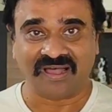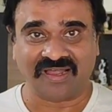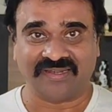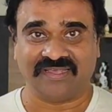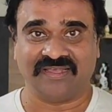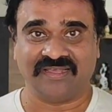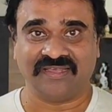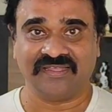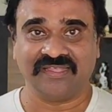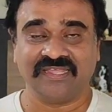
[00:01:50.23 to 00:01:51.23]
ஆனால்
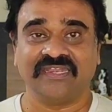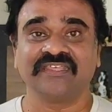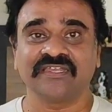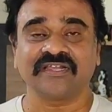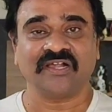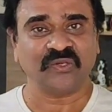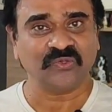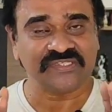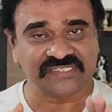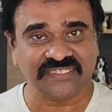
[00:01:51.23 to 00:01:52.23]
நீங்கள்
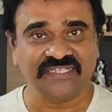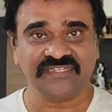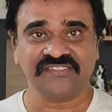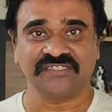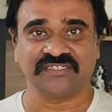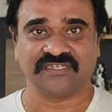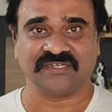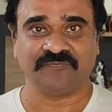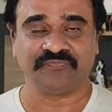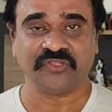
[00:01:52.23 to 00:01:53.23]
கலோரிஸை எரிச்சிருங்க
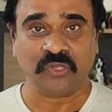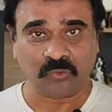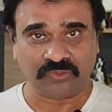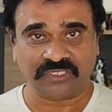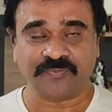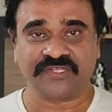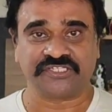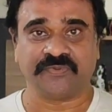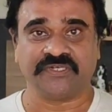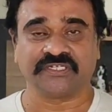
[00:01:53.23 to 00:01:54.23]

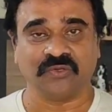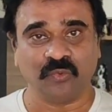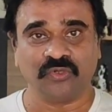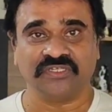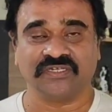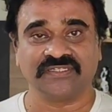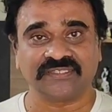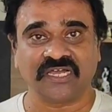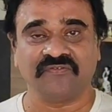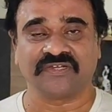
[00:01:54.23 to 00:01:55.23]
உடற்பயிற்சி பண்ணுங்கள் ஓடுங்க
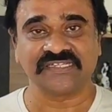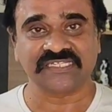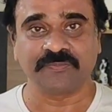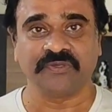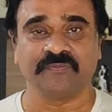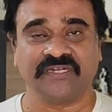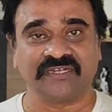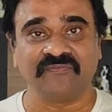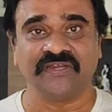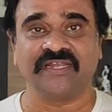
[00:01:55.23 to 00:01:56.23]
தாவுங்க ஸ்கிப்பிங்
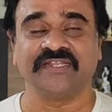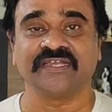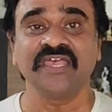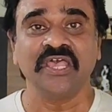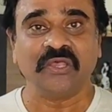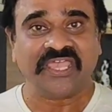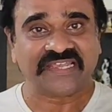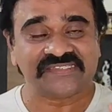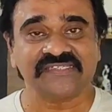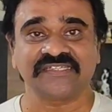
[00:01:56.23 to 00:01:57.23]
பண்ணுங்கள் விளையாடுங்க
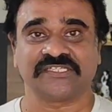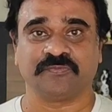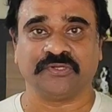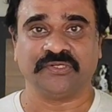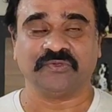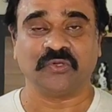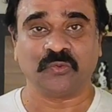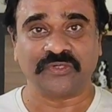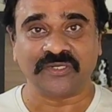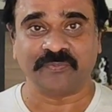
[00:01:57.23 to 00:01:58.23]
எக்ஸசைஸ் பண்ணுவோம்
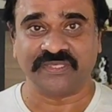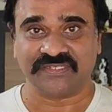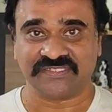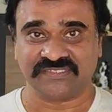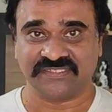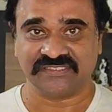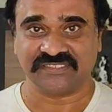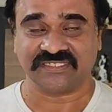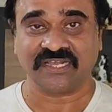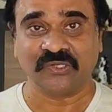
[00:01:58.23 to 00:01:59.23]
உடற்பயிற்சி
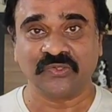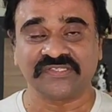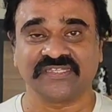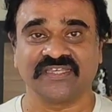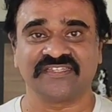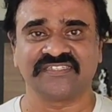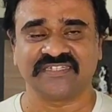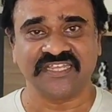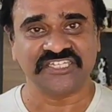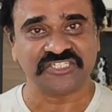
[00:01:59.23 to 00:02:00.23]
செஞ்சு கலோரிஸை
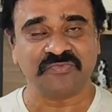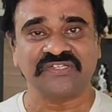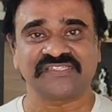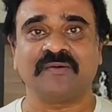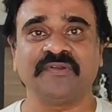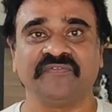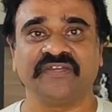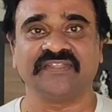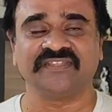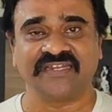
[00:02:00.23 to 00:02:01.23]
எரிச்சுட்டா இஷ்டம் போல் சாப்பிட
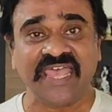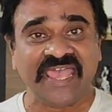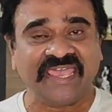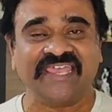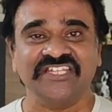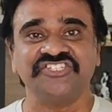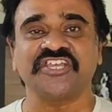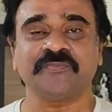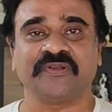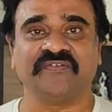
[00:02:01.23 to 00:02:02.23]
வேண்டியது தானே
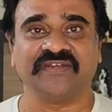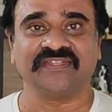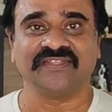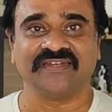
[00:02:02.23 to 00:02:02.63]
என்ஜாய் பண்ண வேண்டியது